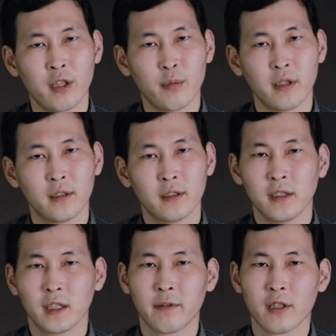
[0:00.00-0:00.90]
то время
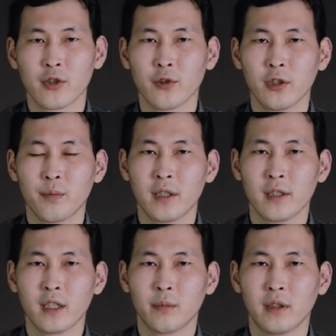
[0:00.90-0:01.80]
новорожденным
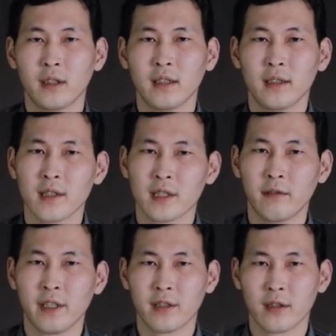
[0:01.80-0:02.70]
принято было
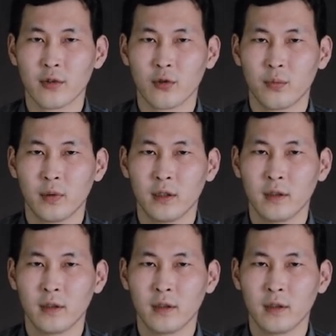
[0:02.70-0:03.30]
составлять гороскоп.